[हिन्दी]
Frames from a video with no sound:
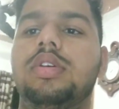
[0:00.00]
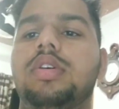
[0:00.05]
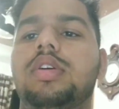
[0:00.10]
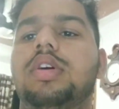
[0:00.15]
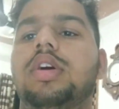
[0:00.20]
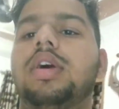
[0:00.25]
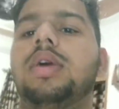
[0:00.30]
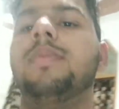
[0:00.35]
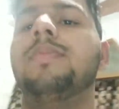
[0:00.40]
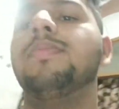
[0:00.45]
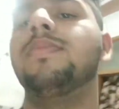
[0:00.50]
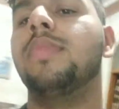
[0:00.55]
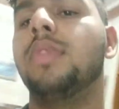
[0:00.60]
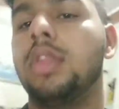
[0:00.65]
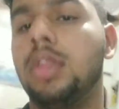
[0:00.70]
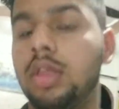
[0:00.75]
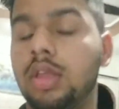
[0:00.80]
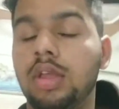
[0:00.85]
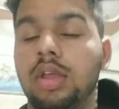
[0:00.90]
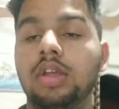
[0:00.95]
हाँ
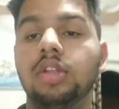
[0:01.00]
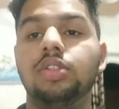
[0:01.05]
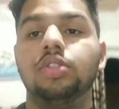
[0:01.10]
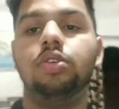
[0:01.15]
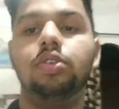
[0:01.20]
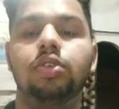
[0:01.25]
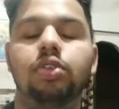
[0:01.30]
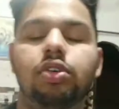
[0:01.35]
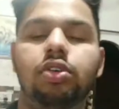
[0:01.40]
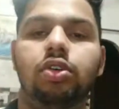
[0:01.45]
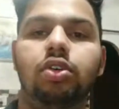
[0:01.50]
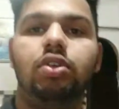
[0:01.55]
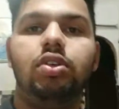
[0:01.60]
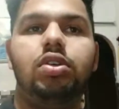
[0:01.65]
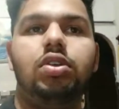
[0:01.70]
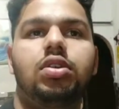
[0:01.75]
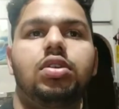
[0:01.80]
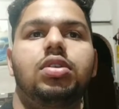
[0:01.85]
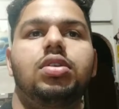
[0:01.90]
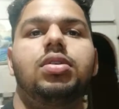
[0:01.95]
तो
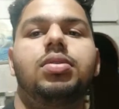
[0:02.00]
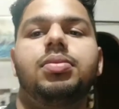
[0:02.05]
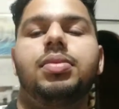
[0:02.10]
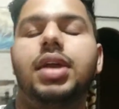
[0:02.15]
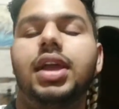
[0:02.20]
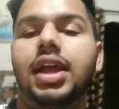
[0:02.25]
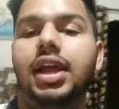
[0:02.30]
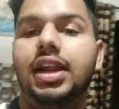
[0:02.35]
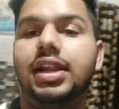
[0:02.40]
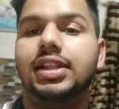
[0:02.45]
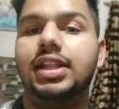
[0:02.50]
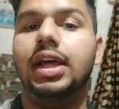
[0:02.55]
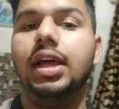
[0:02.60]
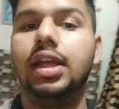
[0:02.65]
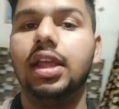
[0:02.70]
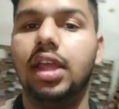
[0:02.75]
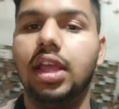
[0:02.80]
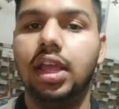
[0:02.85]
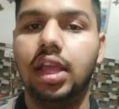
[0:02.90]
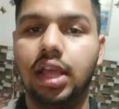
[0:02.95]
मैं कह रहा था
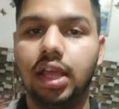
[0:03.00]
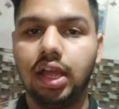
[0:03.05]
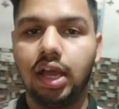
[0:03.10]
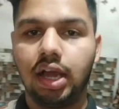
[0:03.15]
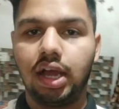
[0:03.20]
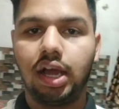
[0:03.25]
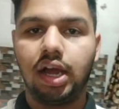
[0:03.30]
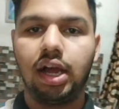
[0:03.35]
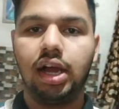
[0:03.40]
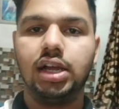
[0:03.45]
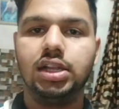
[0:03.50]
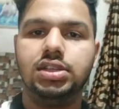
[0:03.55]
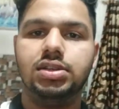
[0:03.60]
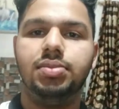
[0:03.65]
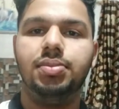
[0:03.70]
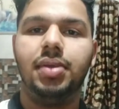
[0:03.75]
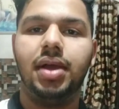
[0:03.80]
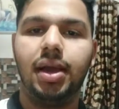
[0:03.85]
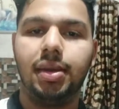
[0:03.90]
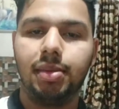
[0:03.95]
कि आज
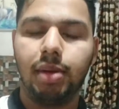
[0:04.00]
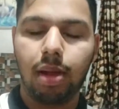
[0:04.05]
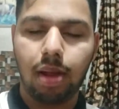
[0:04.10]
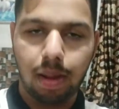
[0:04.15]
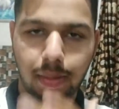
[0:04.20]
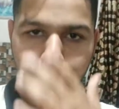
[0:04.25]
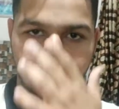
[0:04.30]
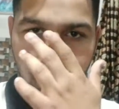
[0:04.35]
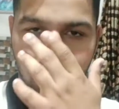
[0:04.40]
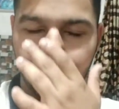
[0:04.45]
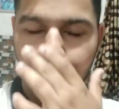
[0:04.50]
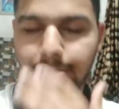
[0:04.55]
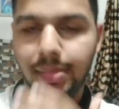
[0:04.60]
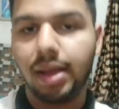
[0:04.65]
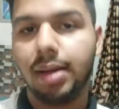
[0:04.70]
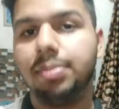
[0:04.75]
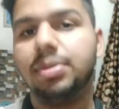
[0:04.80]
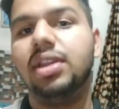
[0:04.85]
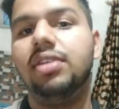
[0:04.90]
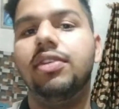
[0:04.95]
मैं मैं,
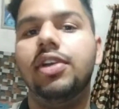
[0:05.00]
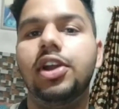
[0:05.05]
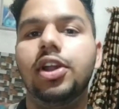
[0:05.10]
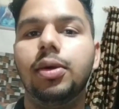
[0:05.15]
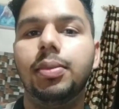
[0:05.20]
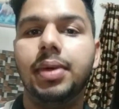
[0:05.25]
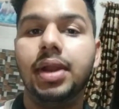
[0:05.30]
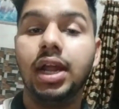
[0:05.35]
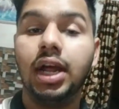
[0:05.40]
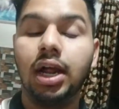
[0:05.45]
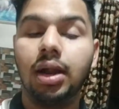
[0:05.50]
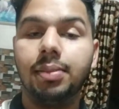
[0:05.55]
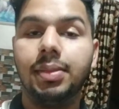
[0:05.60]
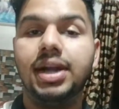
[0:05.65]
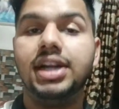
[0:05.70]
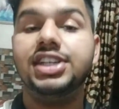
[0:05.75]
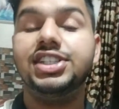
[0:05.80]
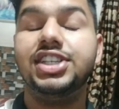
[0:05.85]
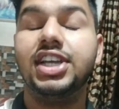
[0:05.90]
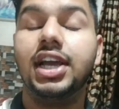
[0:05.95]
मैं अपनी वीडियो पे ना
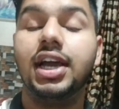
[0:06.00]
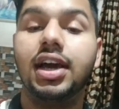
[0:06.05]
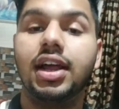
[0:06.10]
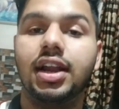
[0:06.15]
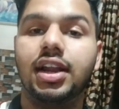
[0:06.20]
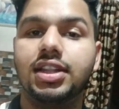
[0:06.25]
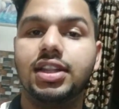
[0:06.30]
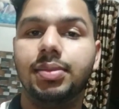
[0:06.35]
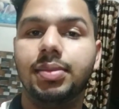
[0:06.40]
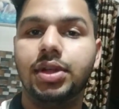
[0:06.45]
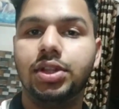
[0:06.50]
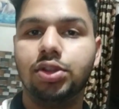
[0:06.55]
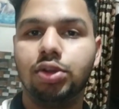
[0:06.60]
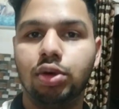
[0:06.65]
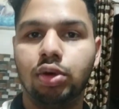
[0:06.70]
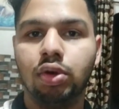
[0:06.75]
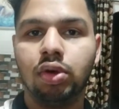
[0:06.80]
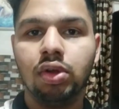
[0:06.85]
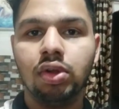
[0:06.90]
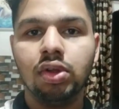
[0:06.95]
कमेंट चेक कर रहा था मैं तो